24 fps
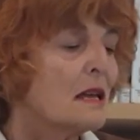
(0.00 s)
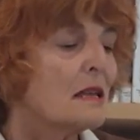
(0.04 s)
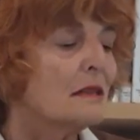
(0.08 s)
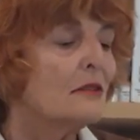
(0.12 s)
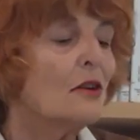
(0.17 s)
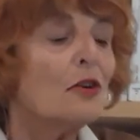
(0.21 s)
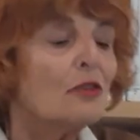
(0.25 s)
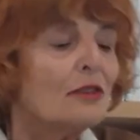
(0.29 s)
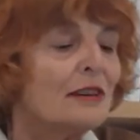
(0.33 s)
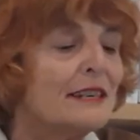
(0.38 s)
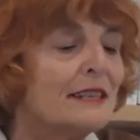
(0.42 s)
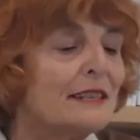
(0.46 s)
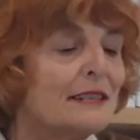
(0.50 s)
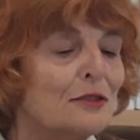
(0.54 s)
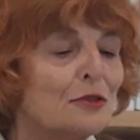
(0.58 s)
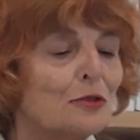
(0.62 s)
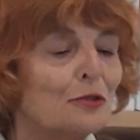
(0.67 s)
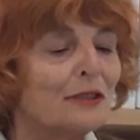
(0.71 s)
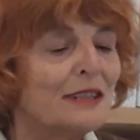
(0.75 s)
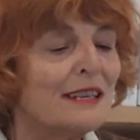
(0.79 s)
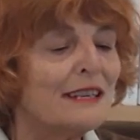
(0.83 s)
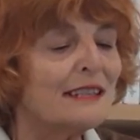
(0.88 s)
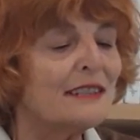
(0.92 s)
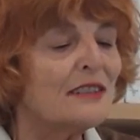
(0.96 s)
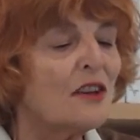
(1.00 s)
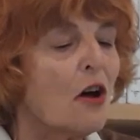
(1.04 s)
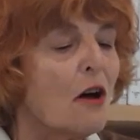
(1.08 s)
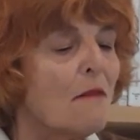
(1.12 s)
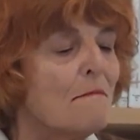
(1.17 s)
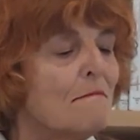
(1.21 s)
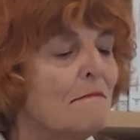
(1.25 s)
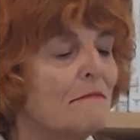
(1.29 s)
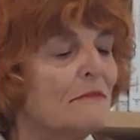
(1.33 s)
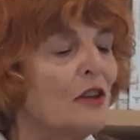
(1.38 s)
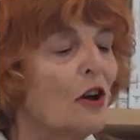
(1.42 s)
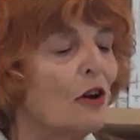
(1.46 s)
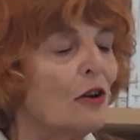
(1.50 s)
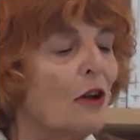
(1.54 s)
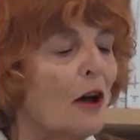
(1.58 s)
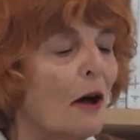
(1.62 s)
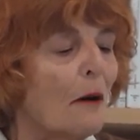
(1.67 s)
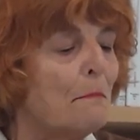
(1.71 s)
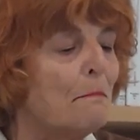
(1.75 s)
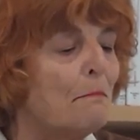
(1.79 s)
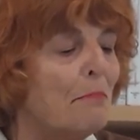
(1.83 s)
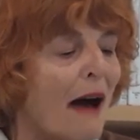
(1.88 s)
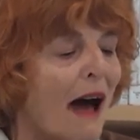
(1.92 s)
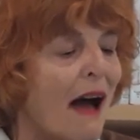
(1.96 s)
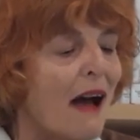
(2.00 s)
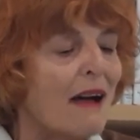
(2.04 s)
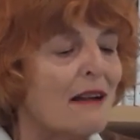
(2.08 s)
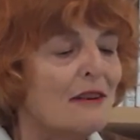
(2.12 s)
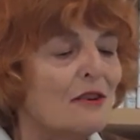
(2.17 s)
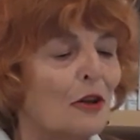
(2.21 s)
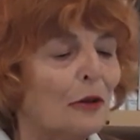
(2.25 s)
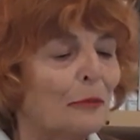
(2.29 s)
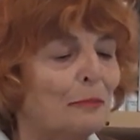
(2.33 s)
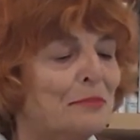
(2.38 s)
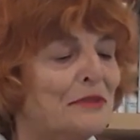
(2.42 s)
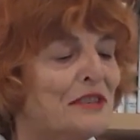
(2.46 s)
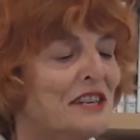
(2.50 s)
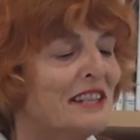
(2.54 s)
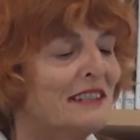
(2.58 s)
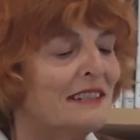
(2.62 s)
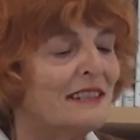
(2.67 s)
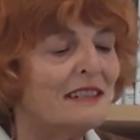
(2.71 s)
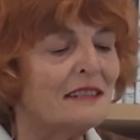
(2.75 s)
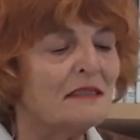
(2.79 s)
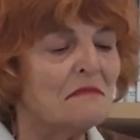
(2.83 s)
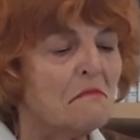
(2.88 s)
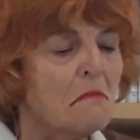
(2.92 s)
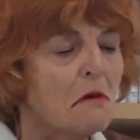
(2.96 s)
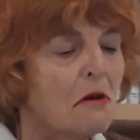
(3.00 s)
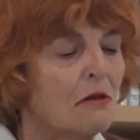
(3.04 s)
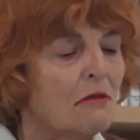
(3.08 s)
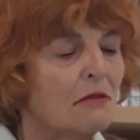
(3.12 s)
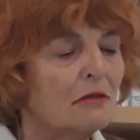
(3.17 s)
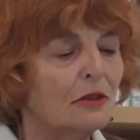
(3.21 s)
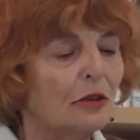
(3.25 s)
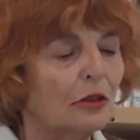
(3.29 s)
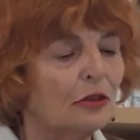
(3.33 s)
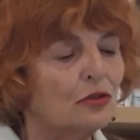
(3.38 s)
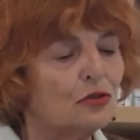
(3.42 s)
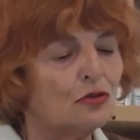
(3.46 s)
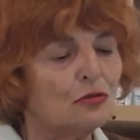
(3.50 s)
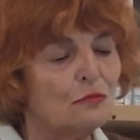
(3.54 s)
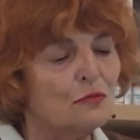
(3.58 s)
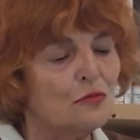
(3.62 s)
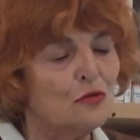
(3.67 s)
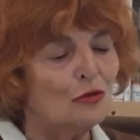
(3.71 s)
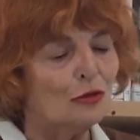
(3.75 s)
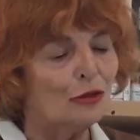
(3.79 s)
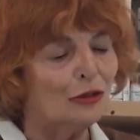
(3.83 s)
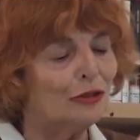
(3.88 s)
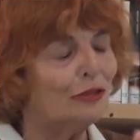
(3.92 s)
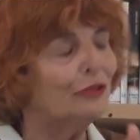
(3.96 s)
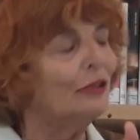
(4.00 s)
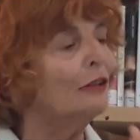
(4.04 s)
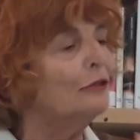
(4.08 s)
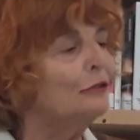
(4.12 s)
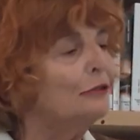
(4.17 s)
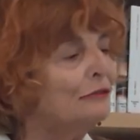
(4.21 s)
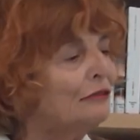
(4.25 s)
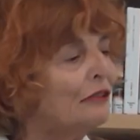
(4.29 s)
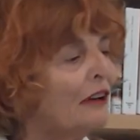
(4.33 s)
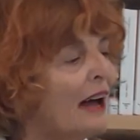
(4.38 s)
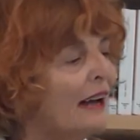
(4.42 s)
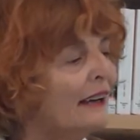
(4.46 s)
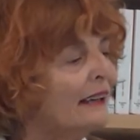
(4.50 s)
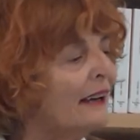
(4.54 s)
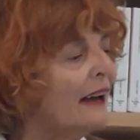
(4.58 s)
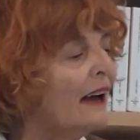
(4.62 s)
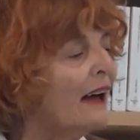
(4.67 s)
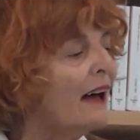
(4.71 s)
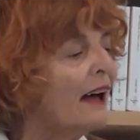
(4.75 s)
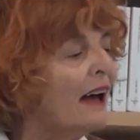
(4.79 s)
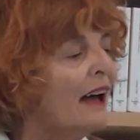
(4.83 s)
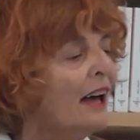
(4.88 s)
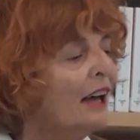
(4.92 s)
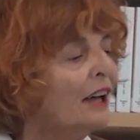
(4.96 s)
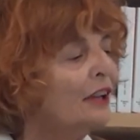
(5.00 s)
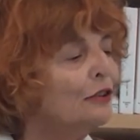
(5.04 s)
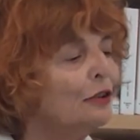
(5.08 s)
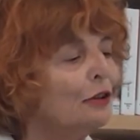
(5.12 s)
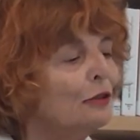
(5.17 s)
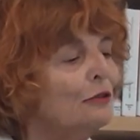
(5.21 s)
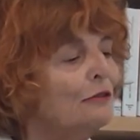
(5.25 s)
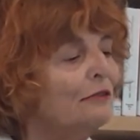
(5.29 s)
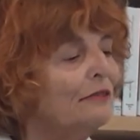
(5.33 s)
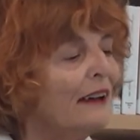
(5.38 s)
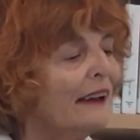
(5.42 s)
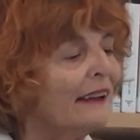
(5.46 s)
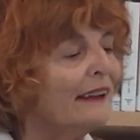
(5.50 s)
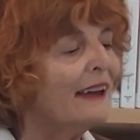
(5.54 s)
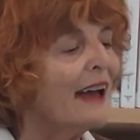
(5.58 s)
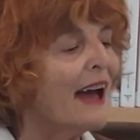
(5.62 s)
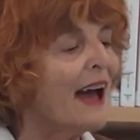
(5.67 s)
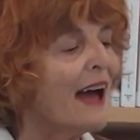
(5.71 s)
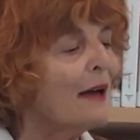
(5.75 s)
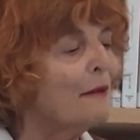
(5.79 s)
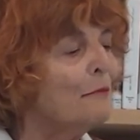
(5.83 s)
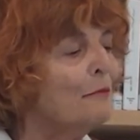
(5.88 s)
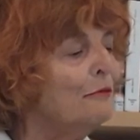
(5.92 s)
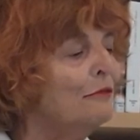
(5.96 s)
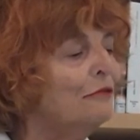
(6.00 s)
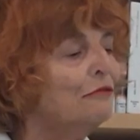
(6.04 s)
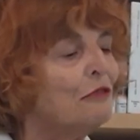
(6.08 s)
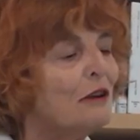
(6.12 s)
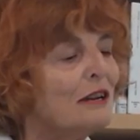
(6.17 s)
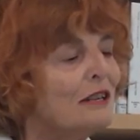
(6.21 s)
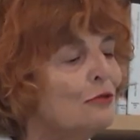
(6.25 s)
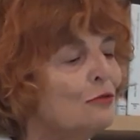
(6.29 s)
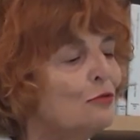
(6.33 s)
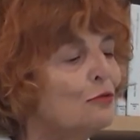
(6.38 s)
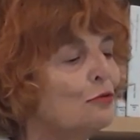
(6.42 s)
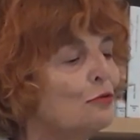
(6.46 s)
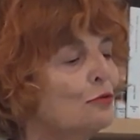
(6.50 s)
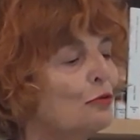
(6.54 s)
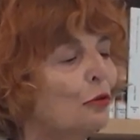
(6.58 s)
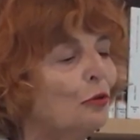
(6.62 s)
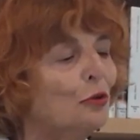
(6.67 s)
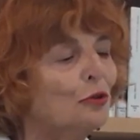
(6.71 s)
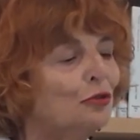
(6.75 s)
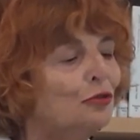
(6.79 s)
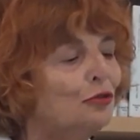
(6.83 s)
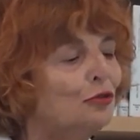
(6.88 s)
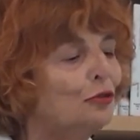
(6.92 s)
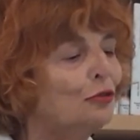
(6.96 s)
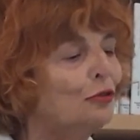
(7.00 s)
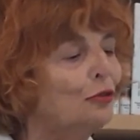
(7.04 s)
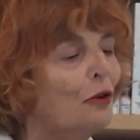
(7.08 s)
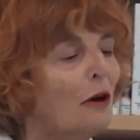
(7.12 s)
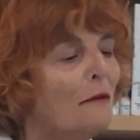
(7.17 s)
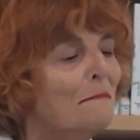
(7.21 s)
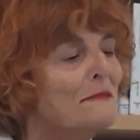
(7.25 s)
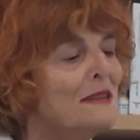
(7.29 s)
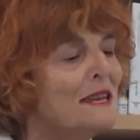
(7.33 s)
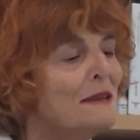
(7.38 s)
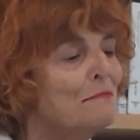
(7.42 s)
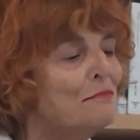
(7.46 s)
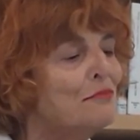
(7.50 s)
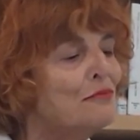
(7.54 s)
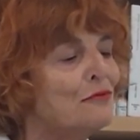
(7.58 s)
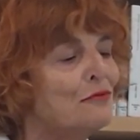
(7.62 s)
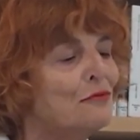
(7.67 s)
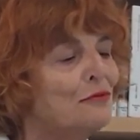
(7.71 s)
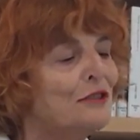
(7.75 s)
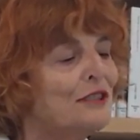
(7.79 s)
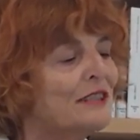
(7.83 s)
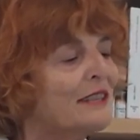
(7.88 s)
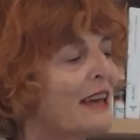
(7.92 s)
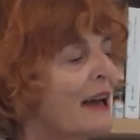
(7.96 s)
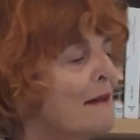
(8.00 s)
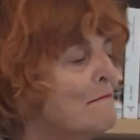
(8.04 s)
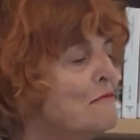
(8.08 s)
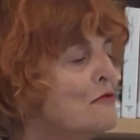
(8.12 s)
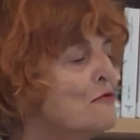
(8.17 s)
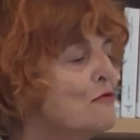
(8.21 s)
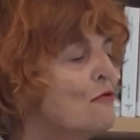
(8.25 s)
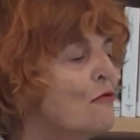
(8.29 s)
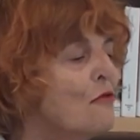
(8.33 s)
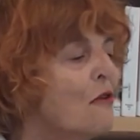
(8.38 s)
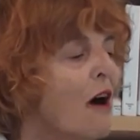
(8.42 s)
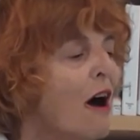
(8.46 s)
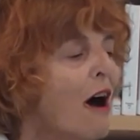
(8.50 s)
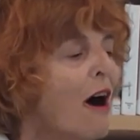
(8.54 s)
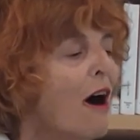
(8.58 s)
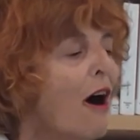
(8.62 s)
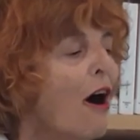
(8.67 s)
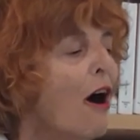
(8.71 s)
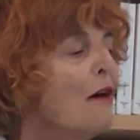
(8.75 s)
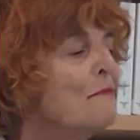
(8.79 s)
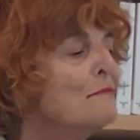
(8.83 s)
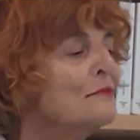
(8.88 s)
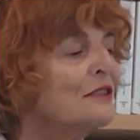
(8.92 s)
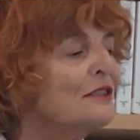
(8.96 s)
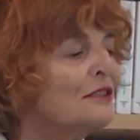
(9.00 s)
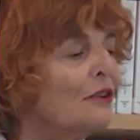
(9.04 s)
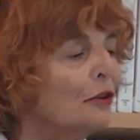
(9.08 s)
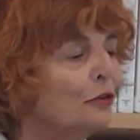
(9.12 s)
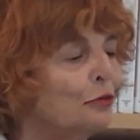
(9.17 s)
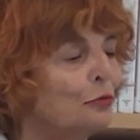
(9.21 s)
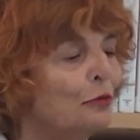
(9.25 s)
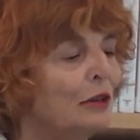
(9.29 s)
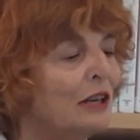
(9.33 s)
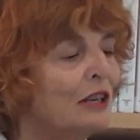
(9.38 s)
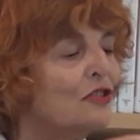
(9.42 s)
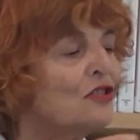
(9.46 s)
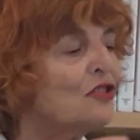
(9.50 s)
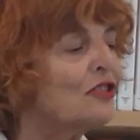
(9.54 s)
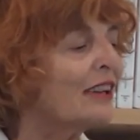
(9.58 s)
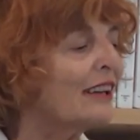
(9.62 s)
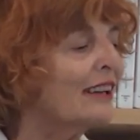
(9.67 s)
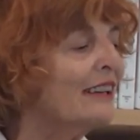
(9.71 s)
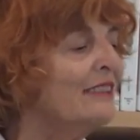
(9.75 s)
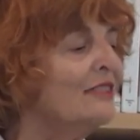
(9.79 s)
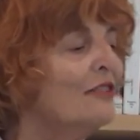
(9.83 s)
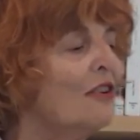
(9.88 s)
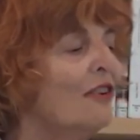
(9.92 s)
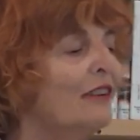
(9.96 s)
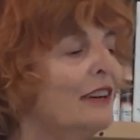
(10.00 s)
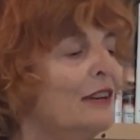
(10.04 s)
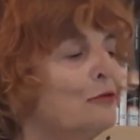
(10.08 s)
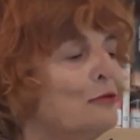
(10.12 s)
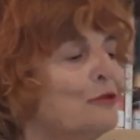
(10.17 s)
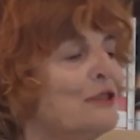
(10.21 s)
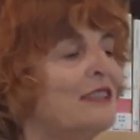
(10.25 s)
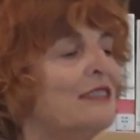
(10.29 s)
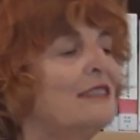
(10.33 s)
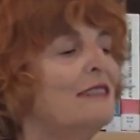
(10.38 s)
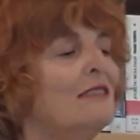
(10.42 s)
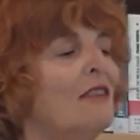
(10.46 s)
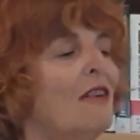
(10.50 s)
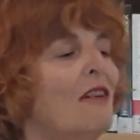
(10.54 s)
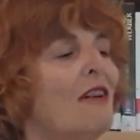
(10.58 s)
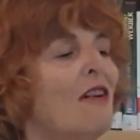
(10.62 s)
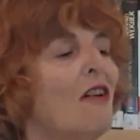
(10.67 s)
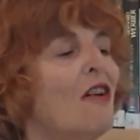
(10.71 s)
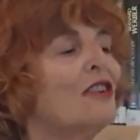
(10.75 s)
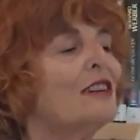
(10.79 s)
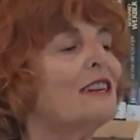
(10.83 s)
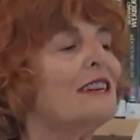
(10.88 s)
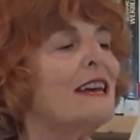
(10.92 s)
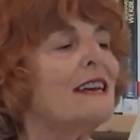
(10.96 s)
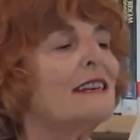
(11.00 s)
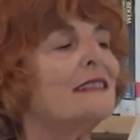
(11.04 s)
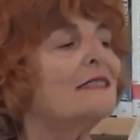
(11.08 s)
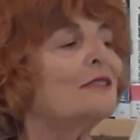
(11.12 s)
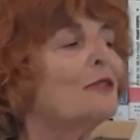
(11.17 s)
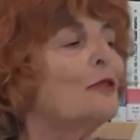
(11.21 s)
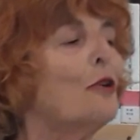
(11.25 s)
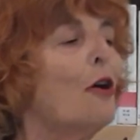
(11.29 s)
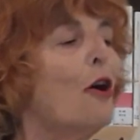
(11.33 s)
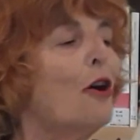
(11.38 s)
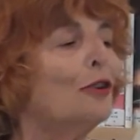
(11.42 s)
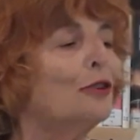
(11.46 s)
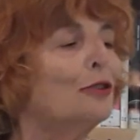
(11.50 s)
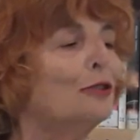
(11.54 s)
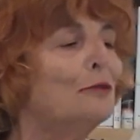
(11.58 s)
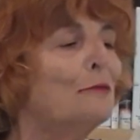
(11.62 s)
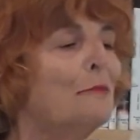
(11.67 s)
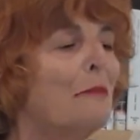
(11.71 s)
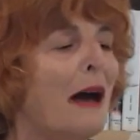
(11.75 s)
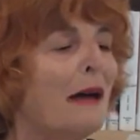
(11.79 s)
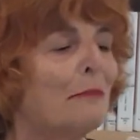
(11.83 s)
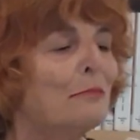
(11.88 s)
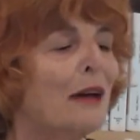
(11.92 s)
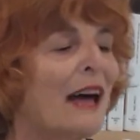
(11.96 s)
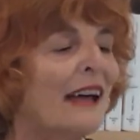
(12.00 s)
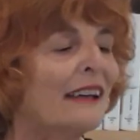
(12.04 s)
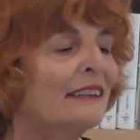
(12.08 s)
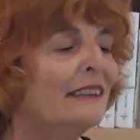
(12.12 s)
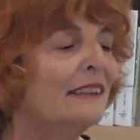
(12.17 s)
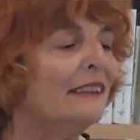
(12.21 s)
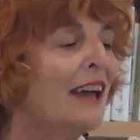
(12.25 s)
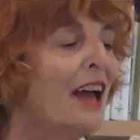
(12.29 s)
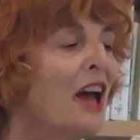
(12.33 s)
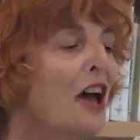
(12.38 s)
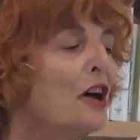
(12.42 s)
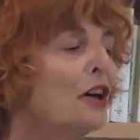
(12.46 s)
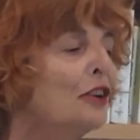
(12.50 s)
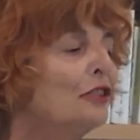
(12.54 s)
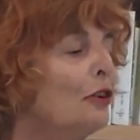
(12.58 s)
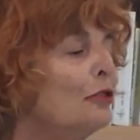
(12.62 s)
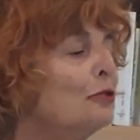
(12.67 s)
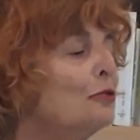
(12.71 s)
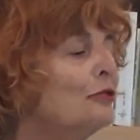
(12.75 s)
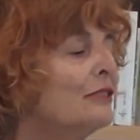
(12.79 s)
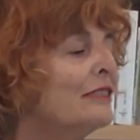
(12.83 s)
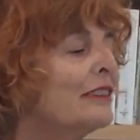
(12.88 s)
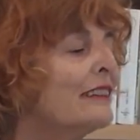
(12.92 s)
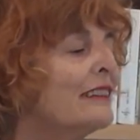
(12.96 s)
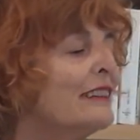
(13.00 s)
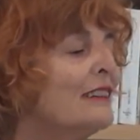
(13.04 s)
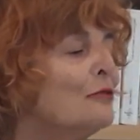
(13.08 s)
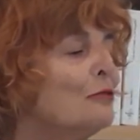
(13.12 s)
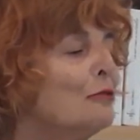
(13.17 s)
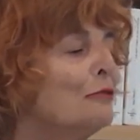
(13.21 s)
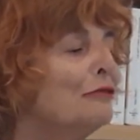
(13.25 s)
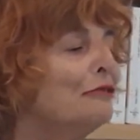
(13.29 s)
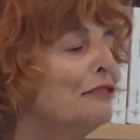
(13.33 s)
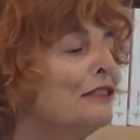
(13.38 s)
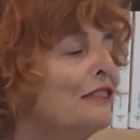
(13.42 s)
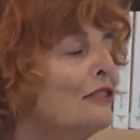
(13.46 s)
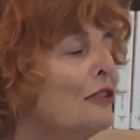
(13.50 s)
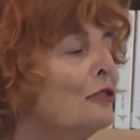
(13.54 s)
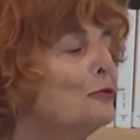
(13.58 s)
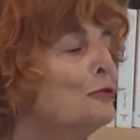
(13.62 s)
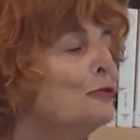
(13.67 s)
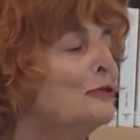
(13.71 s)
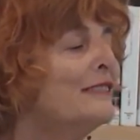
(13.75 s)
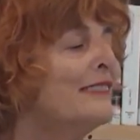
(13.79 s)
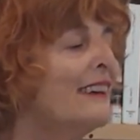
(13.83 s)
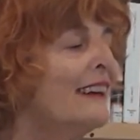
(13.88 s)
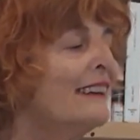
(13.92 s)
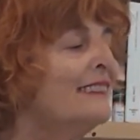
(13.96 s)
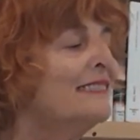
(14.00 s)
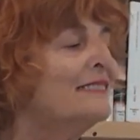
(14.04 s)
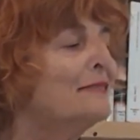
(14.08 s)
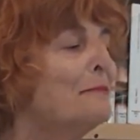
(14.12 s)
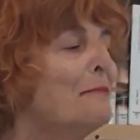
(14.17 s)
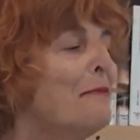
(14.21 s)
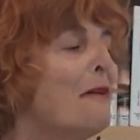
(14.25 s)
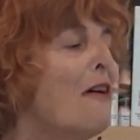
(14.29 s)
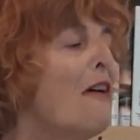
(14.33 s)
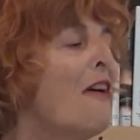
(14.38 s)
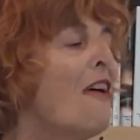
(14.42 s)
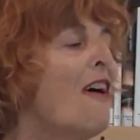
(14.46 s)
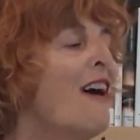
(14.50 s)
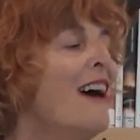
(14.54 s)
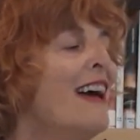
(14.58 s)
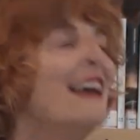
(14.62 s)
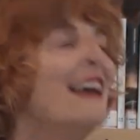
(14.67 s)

dans les yeux des hommes, dans leur pas, leur piétinement, leur tumulte, dans le fracas, dans le vacarme, voiture, auto, omnibus, camion, hommes sandwich, traînant et oscillant, orchestre, orgue de barbarie, dans le triomphe et dans le tintement